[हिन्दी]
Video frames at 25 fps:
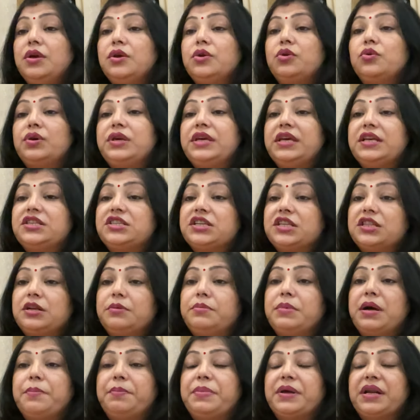क्योंकि ये
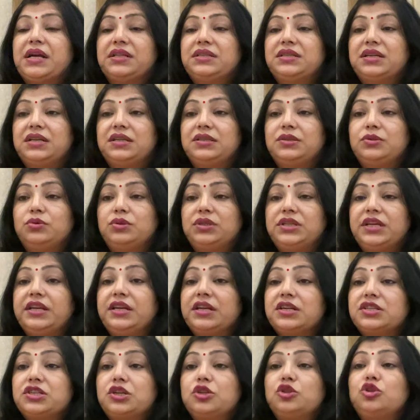चंद्रमा पर आधारित होते हैं
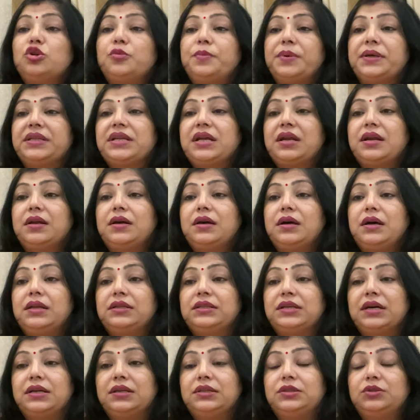नक्षत्रों पर
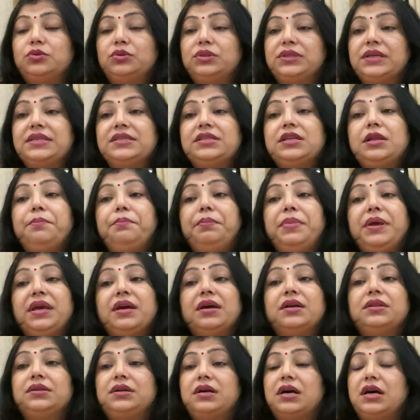आधारित होते हैं इसलिए
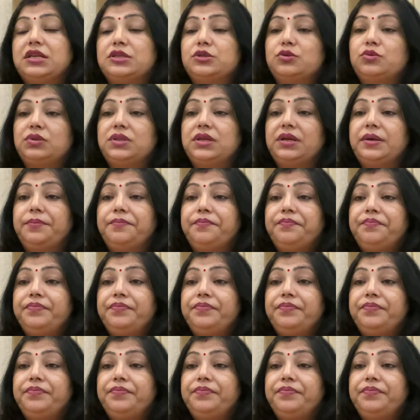बेहद खास होते हैं